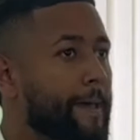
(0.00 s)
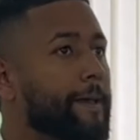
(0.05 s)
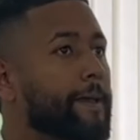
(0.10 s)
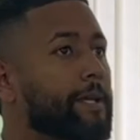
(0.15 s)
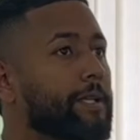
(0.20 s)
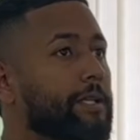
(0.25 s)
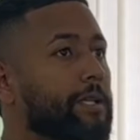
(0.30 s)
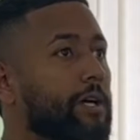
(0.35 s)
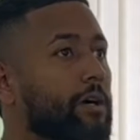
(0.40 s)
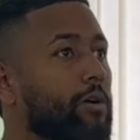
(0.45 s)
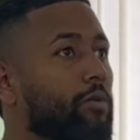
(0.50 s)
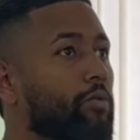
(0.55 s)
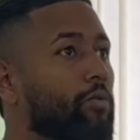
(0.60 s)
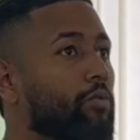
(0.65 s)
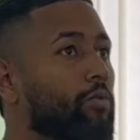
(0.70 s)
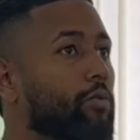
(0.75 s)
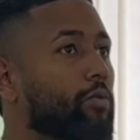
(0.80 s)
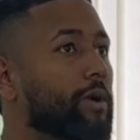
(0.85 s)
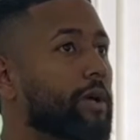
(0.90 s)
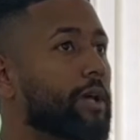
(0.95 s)

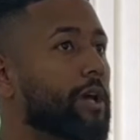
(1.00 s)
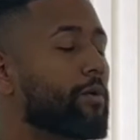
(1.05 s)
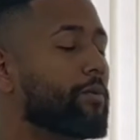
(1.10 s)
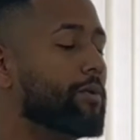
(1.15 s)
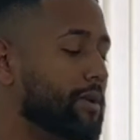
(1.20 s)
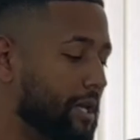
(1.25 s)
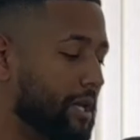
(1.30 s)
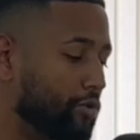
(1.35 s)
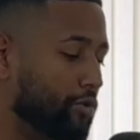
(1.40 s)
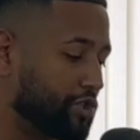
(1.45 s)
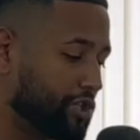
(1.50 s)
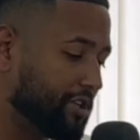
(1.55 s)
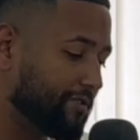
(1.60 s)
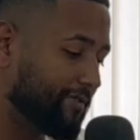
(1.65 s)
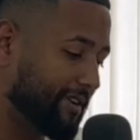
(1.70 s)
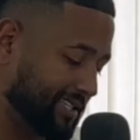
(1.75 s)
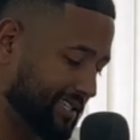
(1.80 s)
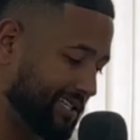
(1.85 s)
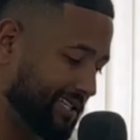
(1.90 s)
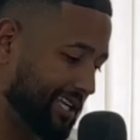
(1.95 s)
Então, eu, eu
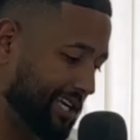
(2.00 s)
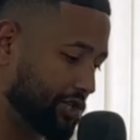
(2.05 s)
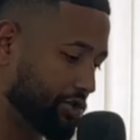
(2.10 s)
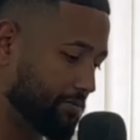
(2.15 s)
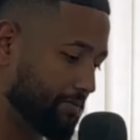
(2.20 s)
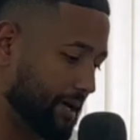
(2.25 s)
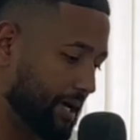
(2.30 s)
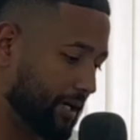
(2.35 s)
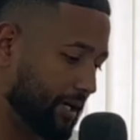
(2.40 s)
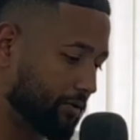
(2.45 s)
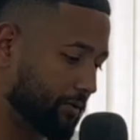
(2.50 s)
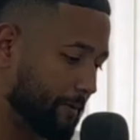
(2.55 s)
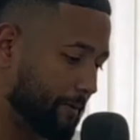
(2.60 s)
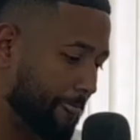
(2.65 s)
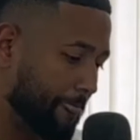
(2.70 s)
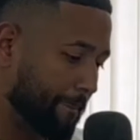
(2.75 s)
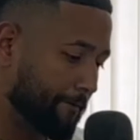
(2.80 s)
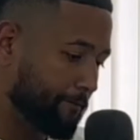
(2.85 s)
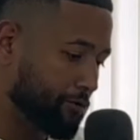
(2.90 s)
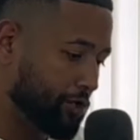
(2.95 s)
tive esse entendimento
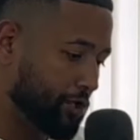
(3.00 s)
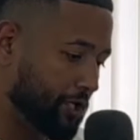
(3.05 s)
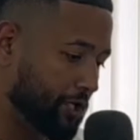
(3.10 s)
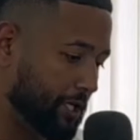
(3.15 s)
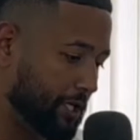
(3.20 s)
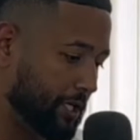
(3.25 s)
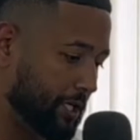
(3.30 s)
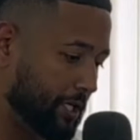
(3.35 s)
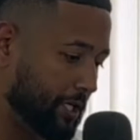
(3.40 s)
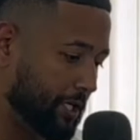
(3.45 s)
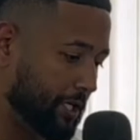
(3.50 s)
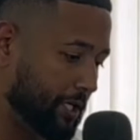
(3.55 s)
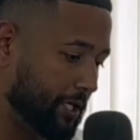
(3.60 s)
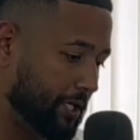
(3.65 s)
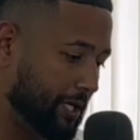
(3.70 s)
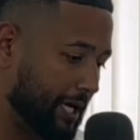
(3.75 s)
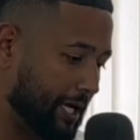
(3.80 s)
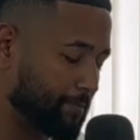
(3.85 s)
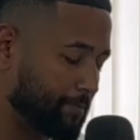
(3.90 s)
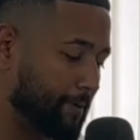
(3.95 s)
de
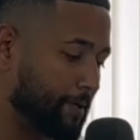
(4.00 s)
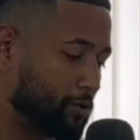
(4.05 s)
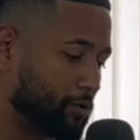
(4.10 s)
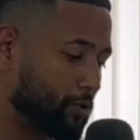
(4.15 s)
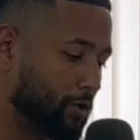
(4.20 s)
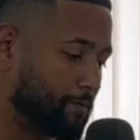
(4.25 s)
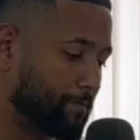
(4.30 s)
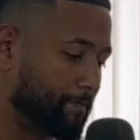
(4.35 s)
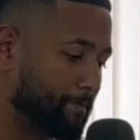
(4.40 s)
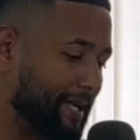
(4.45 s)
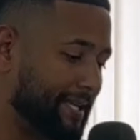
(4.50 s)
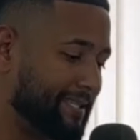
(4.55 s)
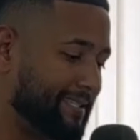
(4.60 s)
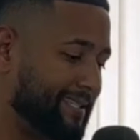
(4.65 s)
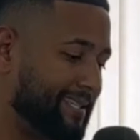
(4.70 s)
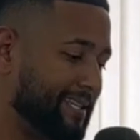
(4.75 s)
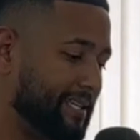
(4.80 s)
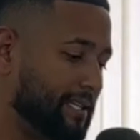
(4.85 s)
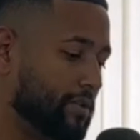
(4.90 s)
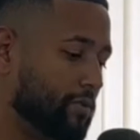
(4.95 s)
que as pessoas
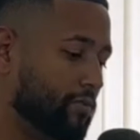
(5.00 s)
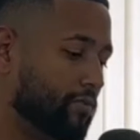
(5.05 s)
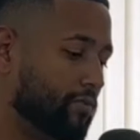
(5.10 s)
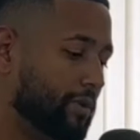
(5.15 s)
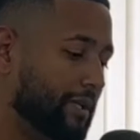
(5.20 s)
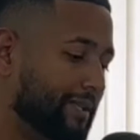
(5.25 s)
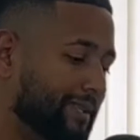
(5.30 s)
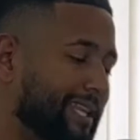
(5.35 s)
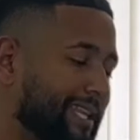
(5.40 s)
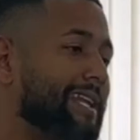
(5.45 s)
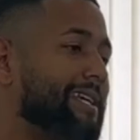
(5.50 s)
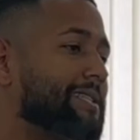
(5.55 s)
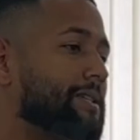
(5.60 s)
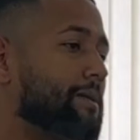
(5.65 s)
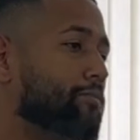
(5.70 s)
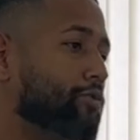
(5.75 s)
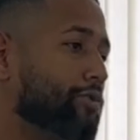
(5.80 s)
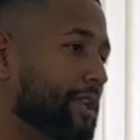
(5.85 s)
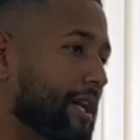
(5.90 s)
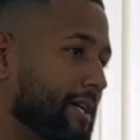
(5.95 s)
precisam ter essa
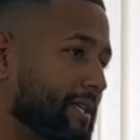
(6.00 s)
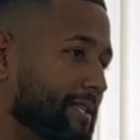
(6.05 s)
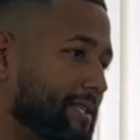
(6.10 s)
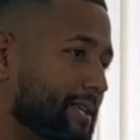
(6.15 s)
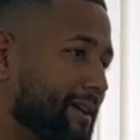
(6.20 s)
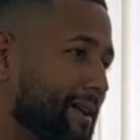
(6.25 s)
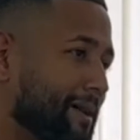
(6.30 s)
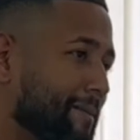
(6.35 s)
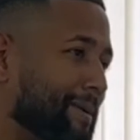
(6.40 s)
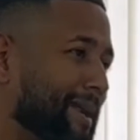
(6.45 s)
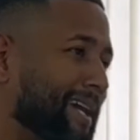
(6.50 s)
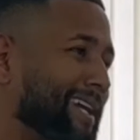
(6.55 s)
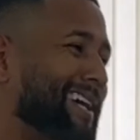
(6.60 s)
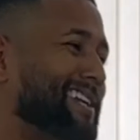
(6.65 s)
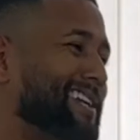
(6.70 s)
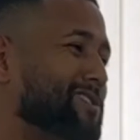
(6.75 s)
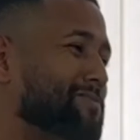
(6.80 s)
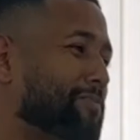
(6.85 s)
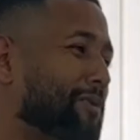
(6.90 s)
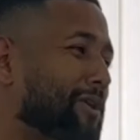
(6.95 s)
mudança para que
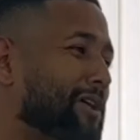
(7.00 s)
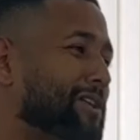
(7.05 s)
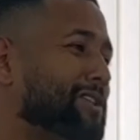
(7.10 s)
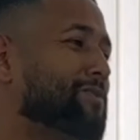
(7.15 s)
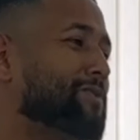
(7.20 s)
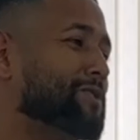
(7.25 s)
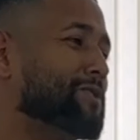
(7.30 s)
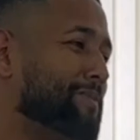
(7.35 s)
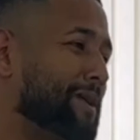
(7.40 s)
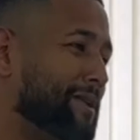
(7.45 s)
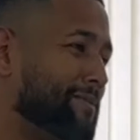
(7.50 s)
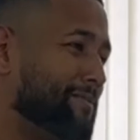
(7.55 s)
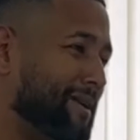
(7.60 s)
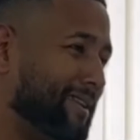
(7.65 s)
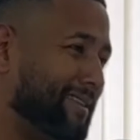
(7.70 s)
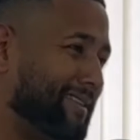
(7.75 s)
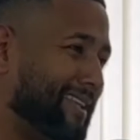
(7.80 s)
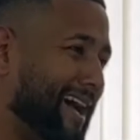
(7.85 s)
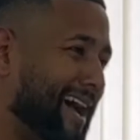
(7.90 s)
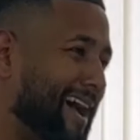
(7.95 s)
elas possam
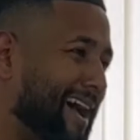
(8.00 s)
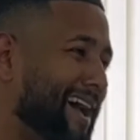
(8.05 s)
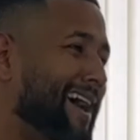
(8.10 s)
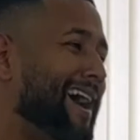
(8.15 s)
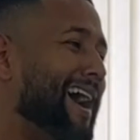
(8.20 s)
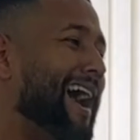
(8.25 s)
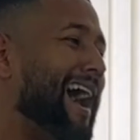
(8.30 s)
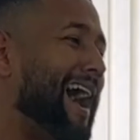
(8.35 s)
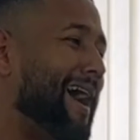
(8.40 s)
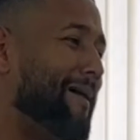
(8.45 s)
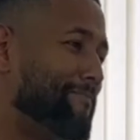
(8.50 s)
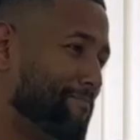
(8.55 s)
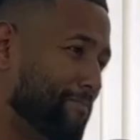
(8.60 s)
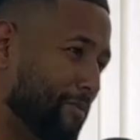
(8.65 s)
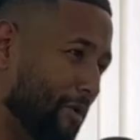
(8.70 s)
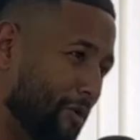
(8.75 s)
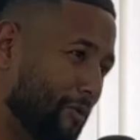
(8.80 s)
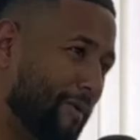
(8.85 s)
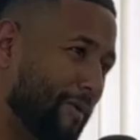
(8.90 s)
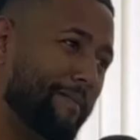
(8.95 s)
experimentar a
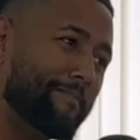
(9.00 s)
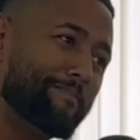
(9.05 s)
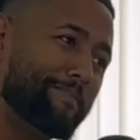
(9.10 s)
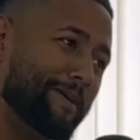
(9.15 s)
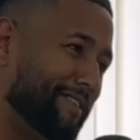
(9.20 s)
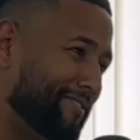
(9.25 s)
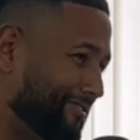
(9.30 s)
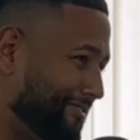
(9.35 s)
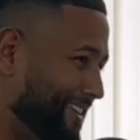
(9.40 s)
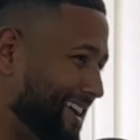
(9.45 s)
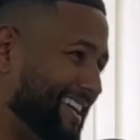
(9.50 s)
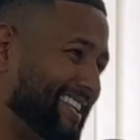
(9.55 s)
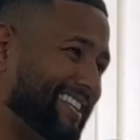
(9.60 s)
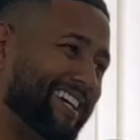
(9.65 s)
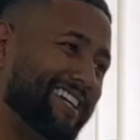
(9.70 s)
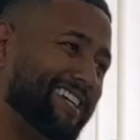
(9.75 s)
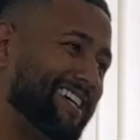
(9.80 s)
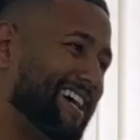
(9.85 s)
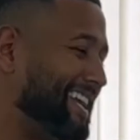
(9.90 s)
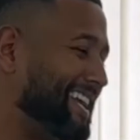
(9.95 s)
boa, perfeita
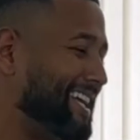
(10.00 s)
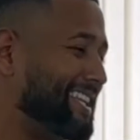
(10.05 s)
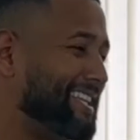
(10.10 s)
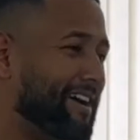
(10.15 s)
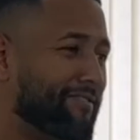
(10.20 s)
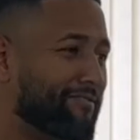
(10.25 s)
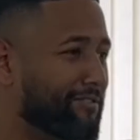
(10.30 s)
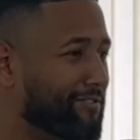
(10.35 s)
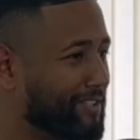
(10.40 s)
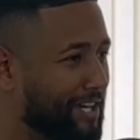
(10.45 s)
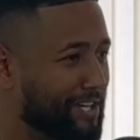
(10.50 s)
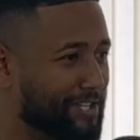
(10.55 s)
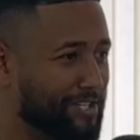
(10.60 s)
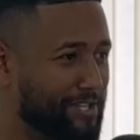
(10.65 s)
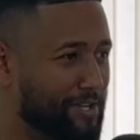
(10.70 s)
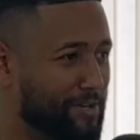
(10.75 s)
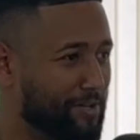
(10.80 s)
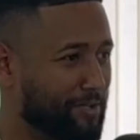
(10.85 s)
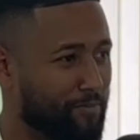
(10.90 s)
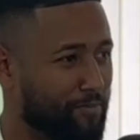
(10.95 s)
e agradável vontade de Deus.